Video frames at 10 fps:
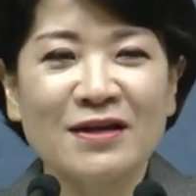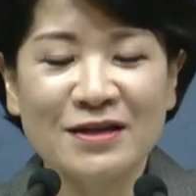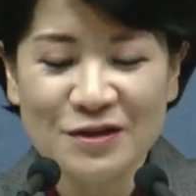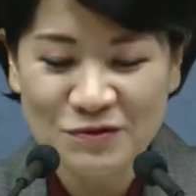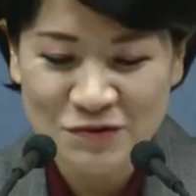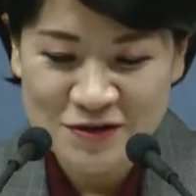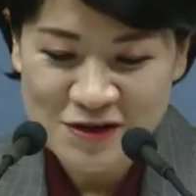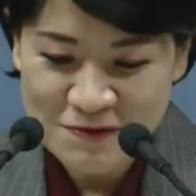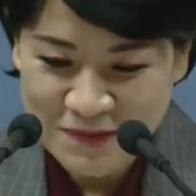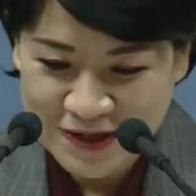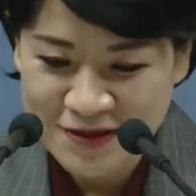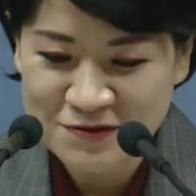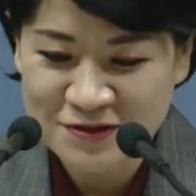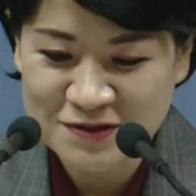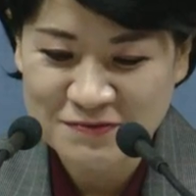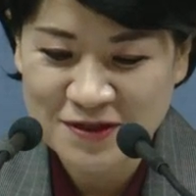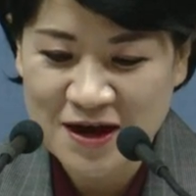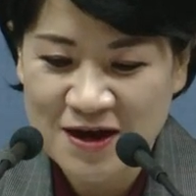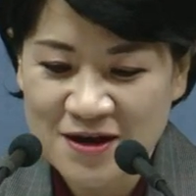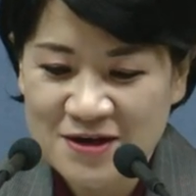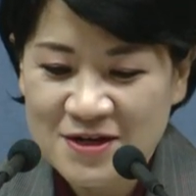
인도를 받는 것입니다.